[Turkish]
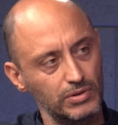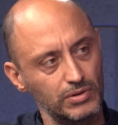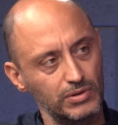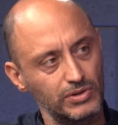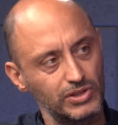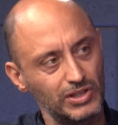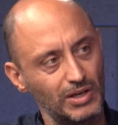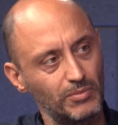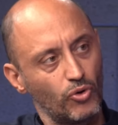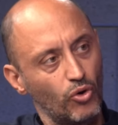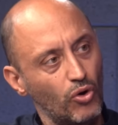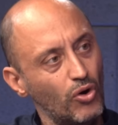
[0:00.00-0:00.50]

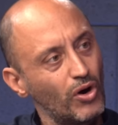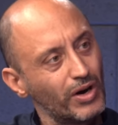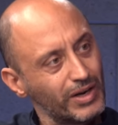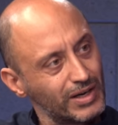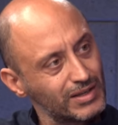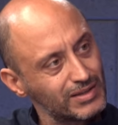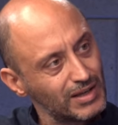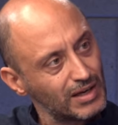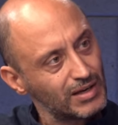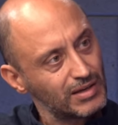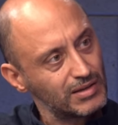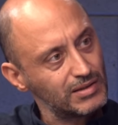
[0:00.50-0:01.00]
Şey o
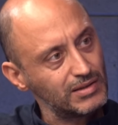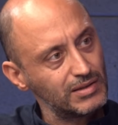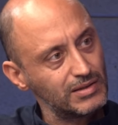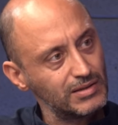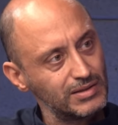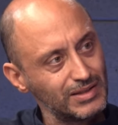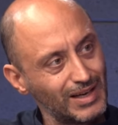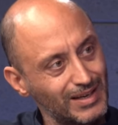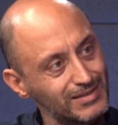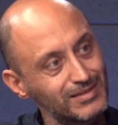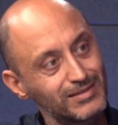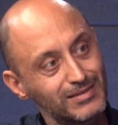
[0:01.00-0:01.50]
arada
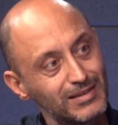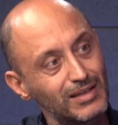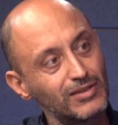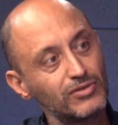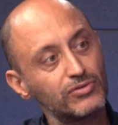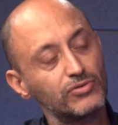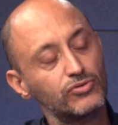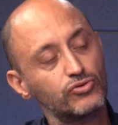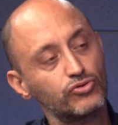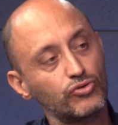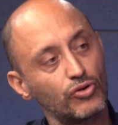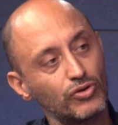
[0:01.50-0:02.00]

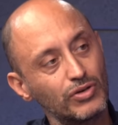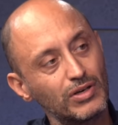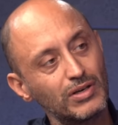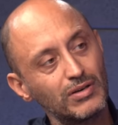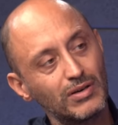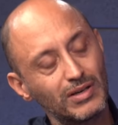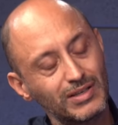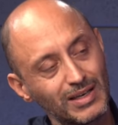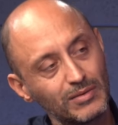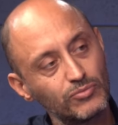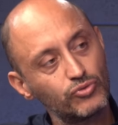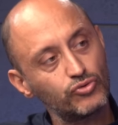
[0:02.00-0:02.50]
yazdıktan sonra
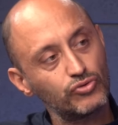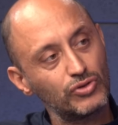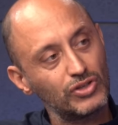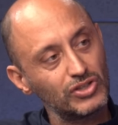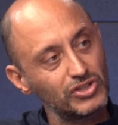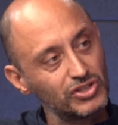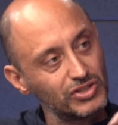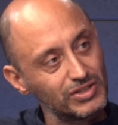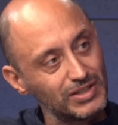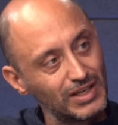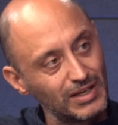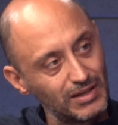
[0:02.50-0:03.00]
hakem
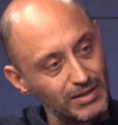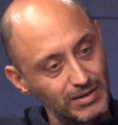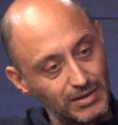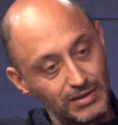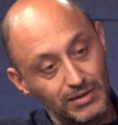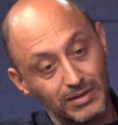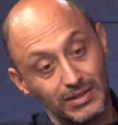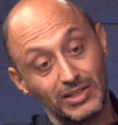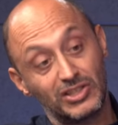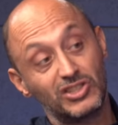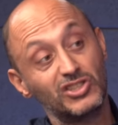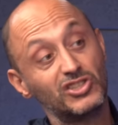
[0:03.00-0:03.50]
sürecinde
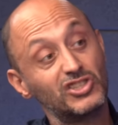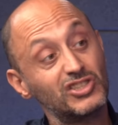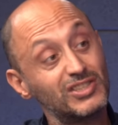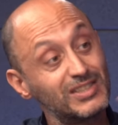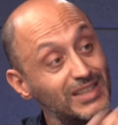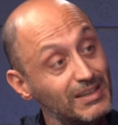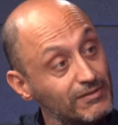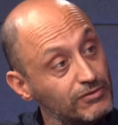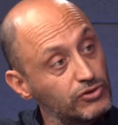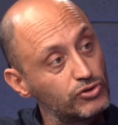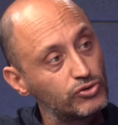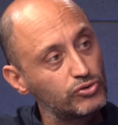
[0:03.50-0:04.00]
İkinci
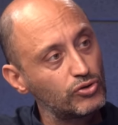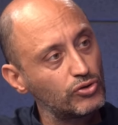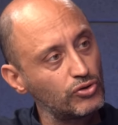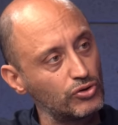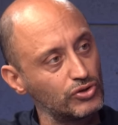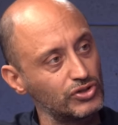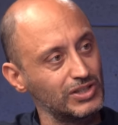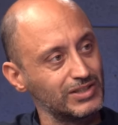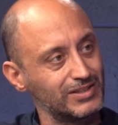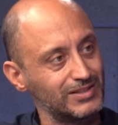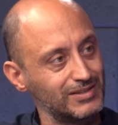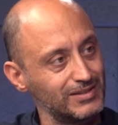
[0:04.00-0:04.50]
revizyon
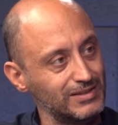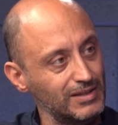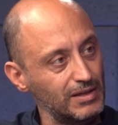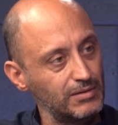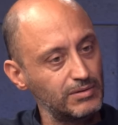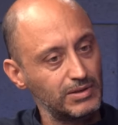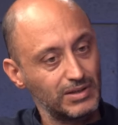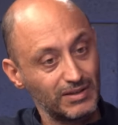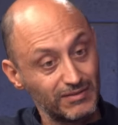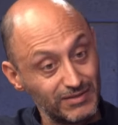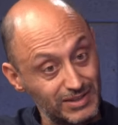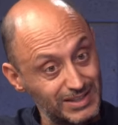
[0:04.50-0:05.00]
öncesinde
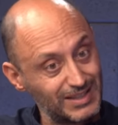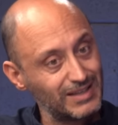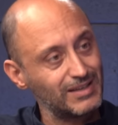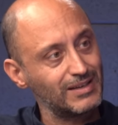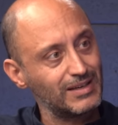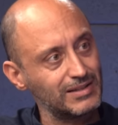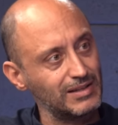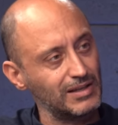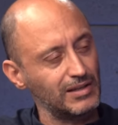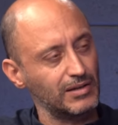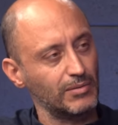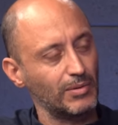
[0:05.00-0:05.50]
revize
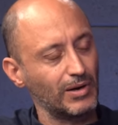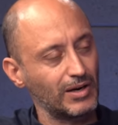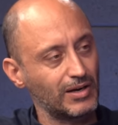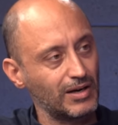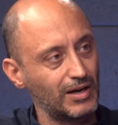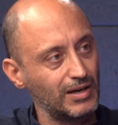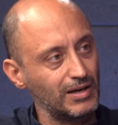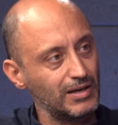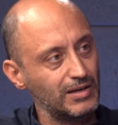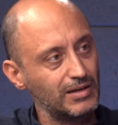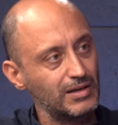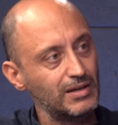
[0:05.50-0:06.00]
edildi
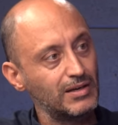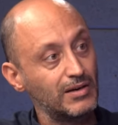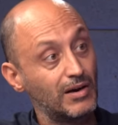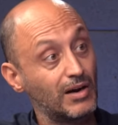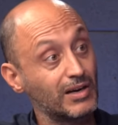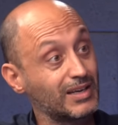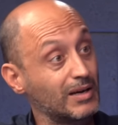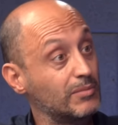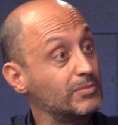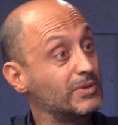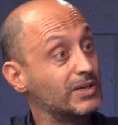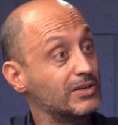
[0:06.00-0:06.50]
makale.
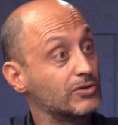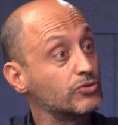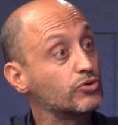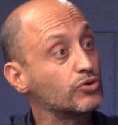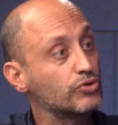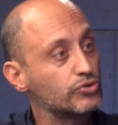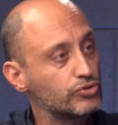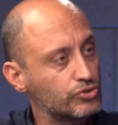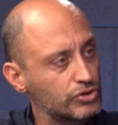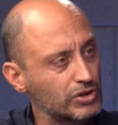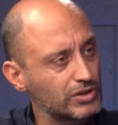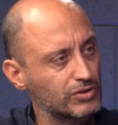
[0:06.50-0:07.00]
Hakemlerin
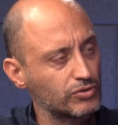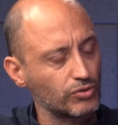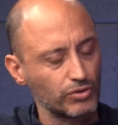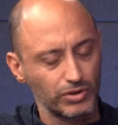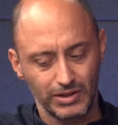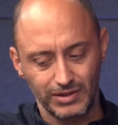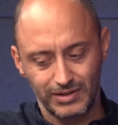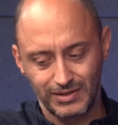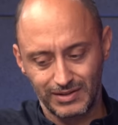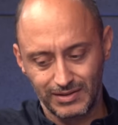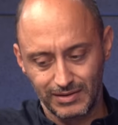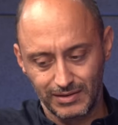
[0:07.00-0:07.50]
görüşleri e,
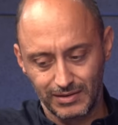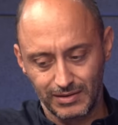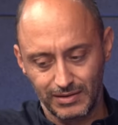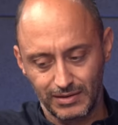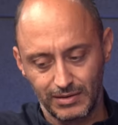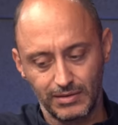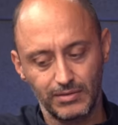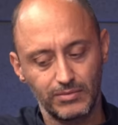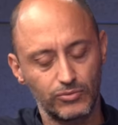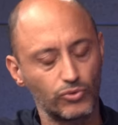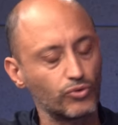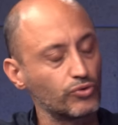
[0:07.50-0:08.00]

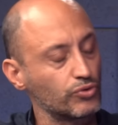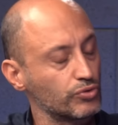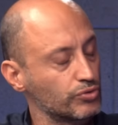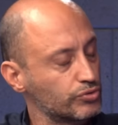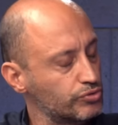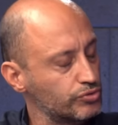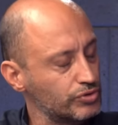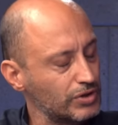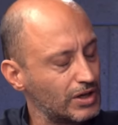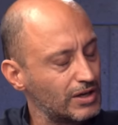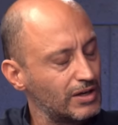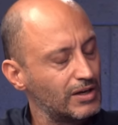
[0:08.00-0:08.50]

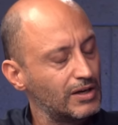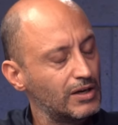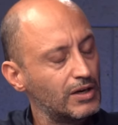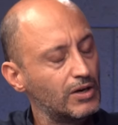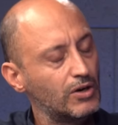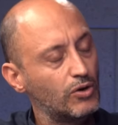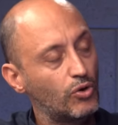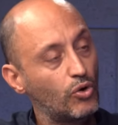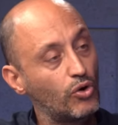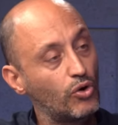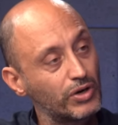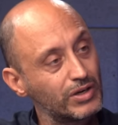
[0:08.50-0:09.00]
doğrultusunda.
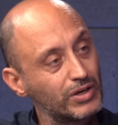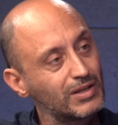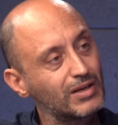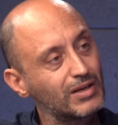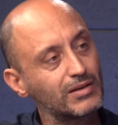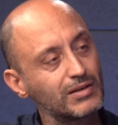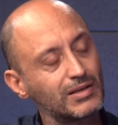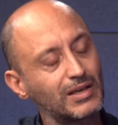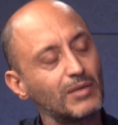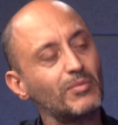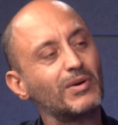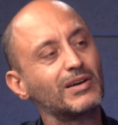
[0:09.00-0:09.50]
O
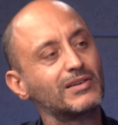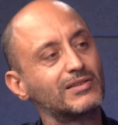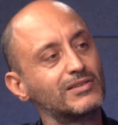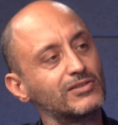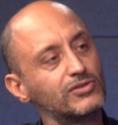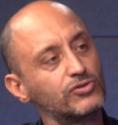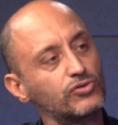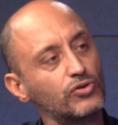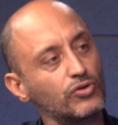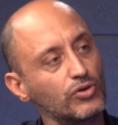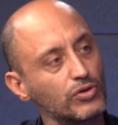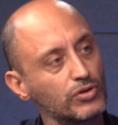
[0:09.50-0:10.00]
arada Kemal
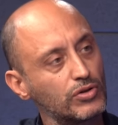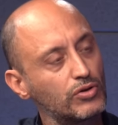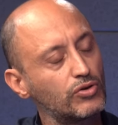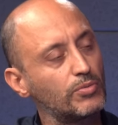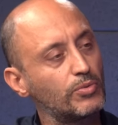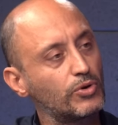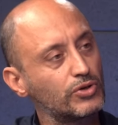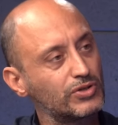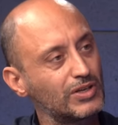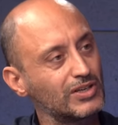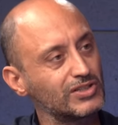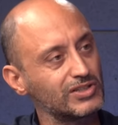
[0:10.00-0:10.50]
Kılıçdaroğlu'da
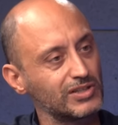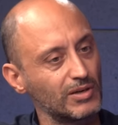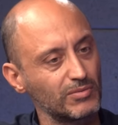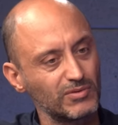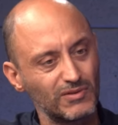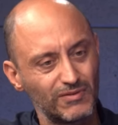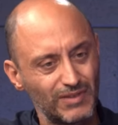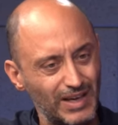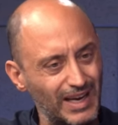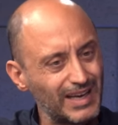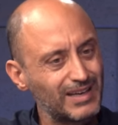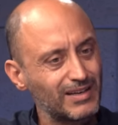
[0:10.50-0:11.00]
röportaj
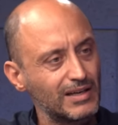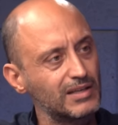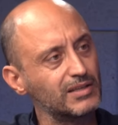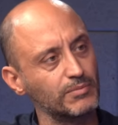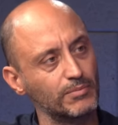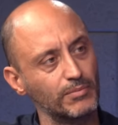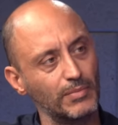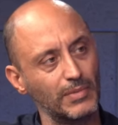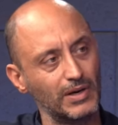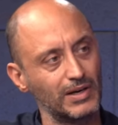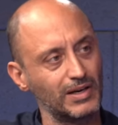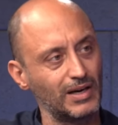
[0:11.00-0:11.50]
yaptım ve
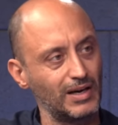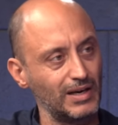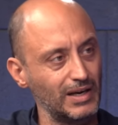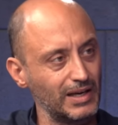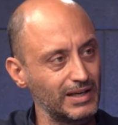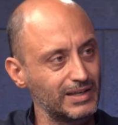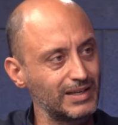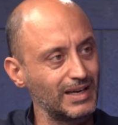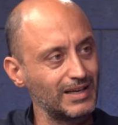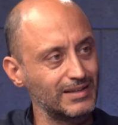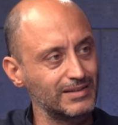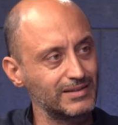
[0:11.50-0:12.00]
ekledim makaleye
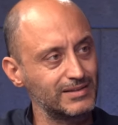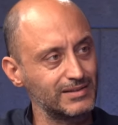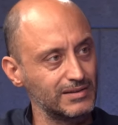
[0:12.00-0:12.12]
kendisini.